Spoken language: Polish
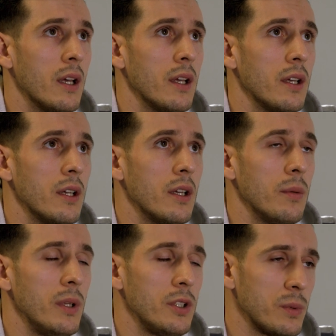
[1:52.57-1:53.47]

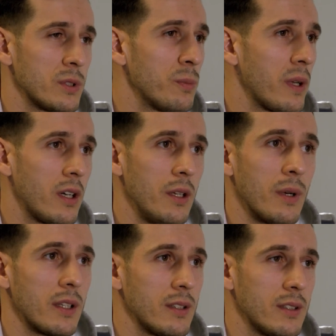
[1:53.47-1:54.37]
E, mieliśmy super
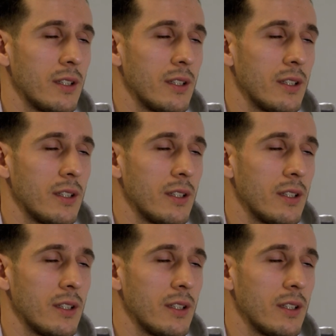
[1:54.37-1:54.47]
klimat,